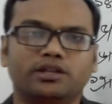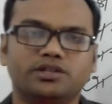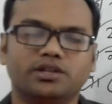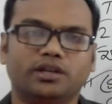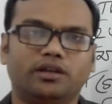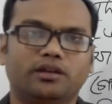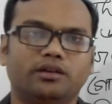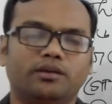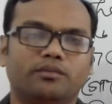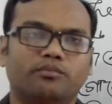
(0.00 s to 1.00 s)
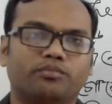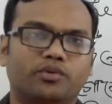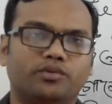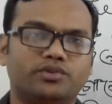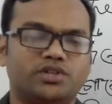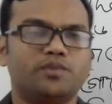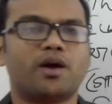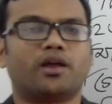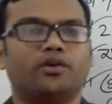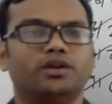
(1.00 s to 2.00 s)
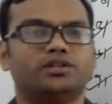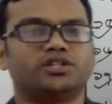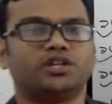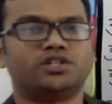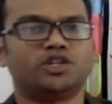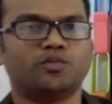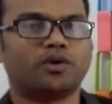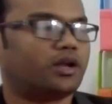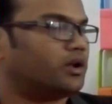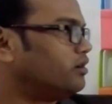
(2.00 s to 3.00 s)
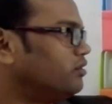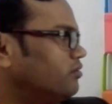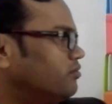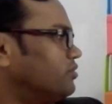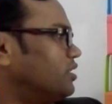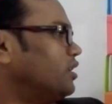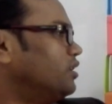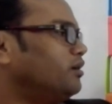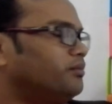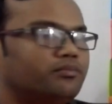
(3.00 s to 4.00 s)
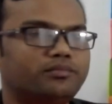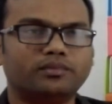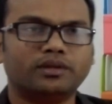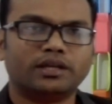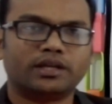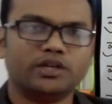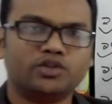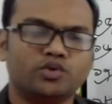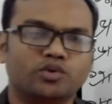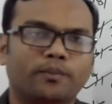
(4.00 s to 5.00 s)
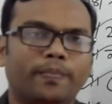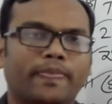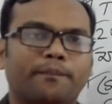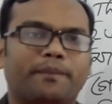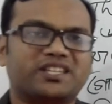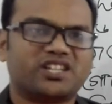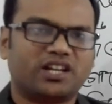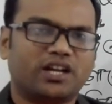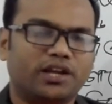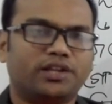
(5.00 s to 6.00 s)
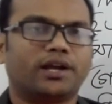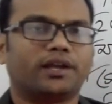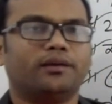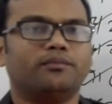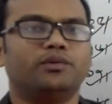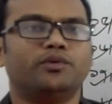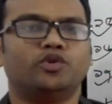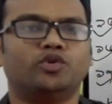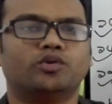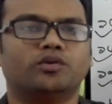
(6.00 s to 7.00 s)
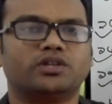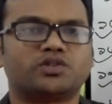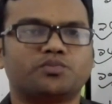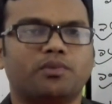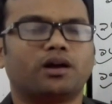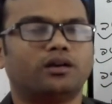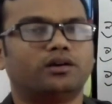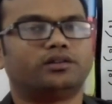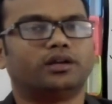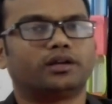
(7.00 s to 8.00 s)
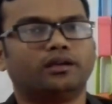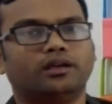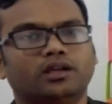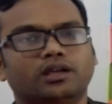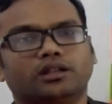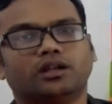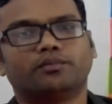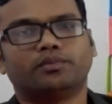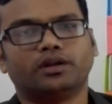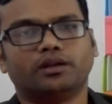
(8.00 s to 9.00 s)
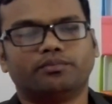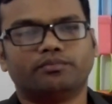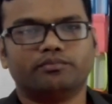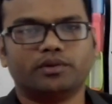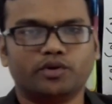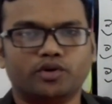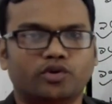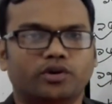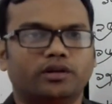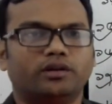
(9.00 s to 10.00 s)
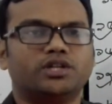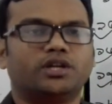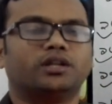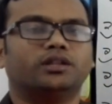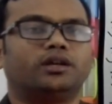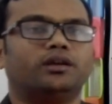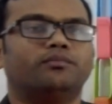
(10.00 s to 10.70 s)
যে সীমানা রয়েছে সেই সীমানার তাদের কিছু পাচারকারী থাকে বিভিন্ন স্মাগলার থাকে তারপরে বিভিন্ন ধরনের সেখান থেকে